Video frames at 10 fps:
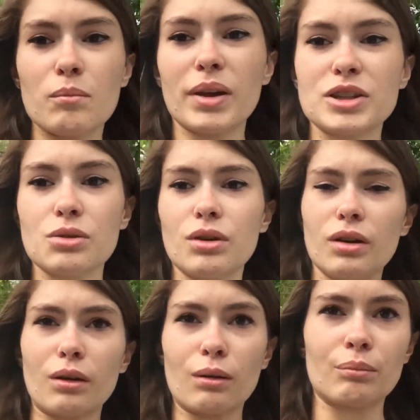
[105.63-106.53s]
parce que
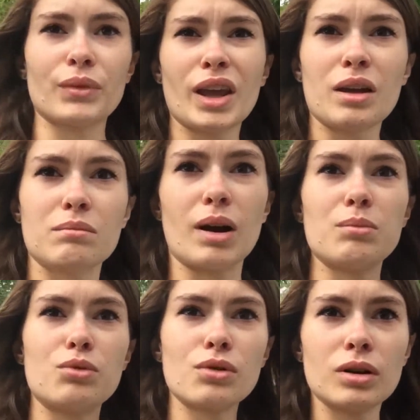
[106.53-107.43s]
euh,
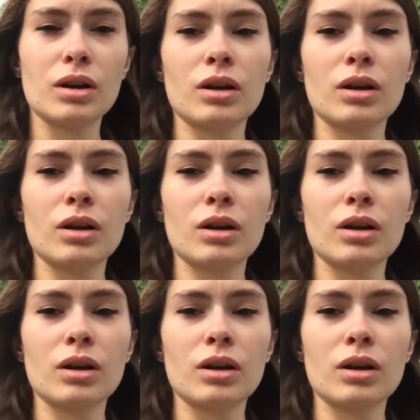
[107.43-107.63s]
Babou